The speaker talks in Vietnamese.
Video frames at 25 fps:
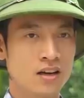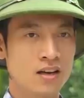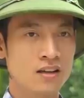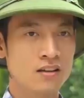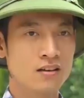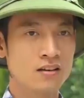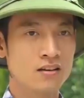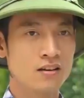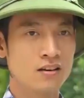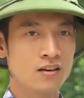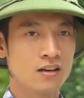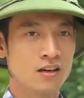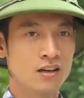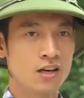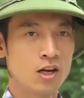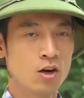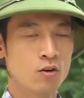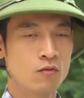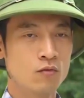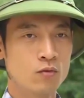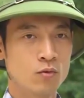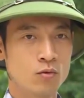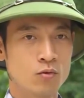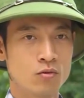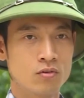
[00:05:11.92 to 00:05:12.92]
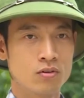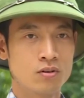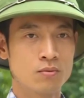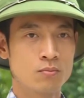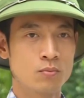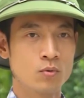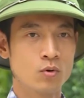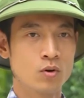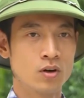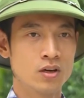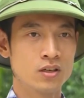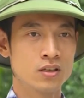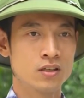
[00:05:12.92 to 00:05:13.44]
Ngay từ ờ, đầu vụ ờ,
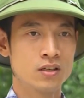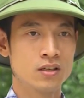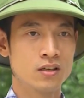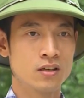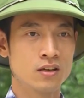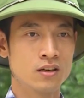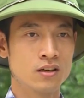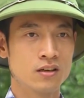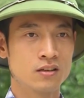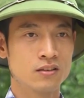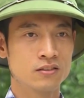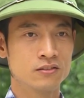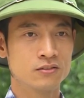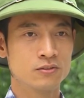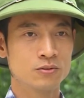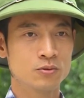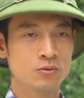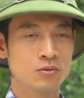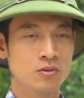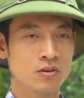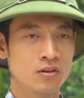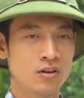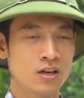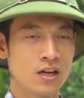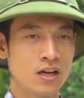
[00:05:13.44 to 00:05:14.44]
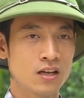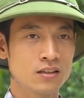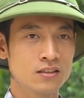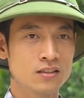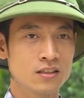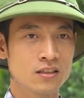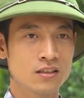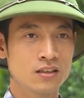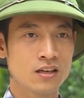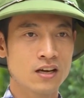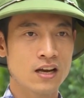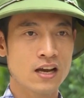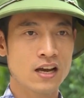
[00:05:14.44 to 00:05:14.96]
mùa thì ờ, chúng tôi đã
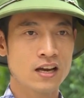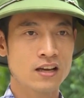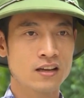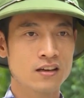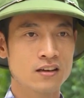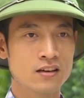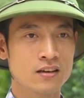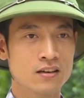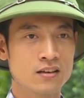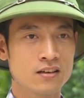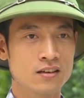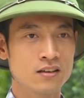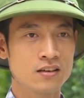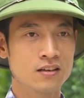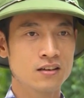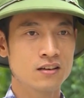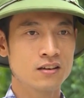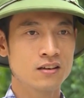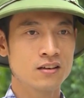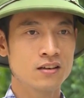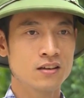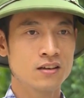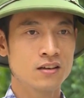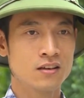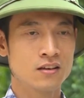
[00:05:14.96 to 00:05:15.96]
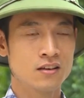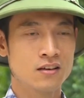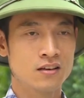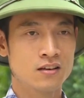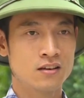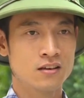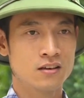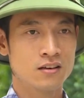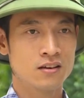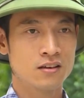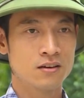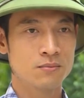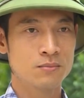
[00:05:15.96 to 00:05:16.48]
triển khai các cái
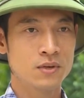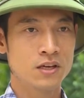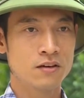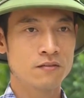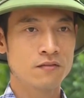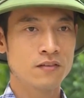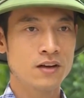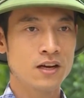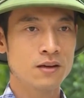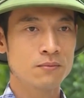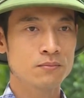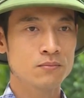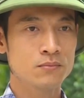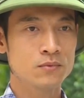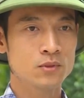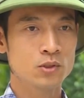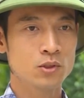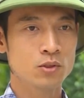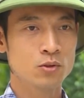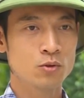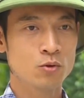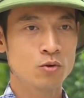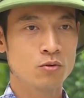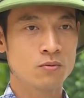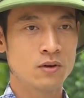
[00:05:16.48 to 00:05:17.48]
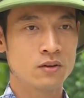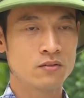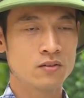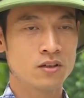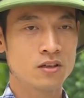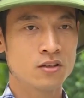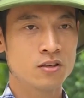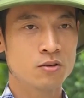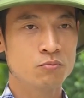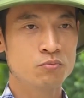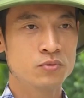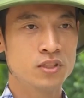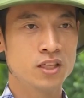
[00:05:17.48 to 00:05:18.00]
biện pháp duy tu bảo
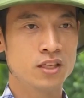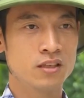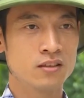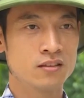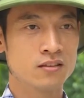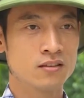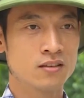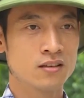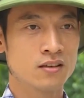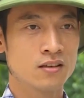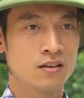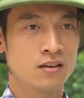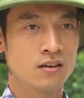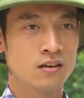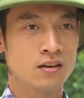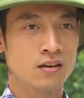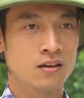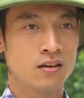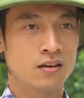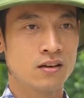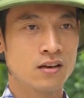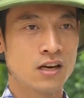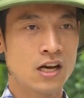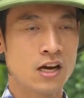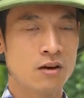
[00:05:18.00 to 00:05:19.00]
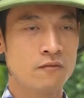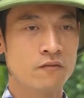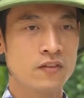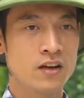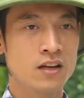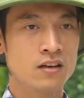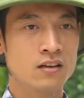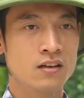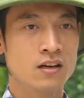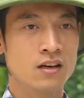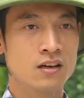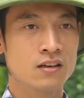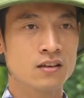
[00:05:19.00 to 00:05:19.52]
dưỡng công trình, nạo
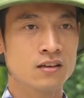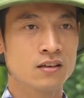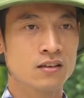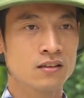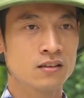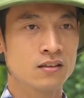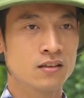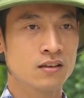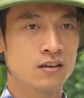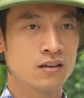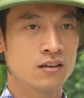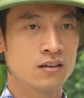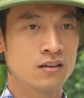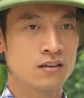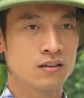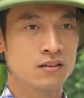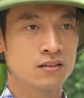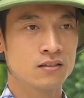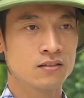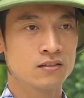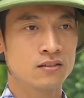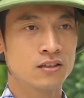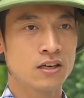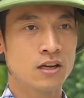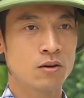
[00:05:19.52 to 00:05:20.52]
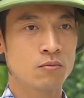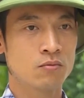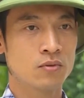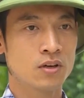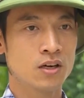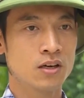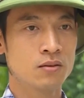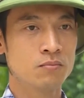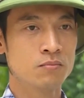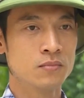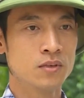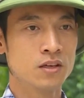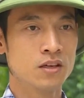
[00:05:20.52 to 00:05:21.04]
vét các ừ, lòng
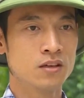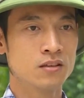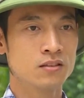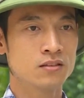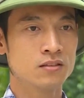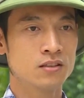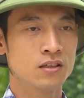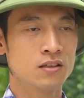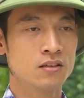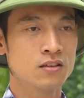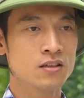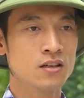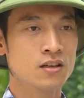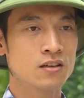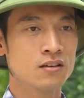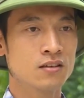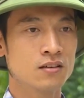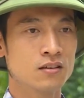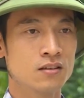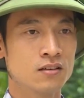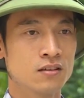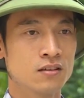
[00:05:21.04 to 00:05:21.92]
kênh mương dẫn nước.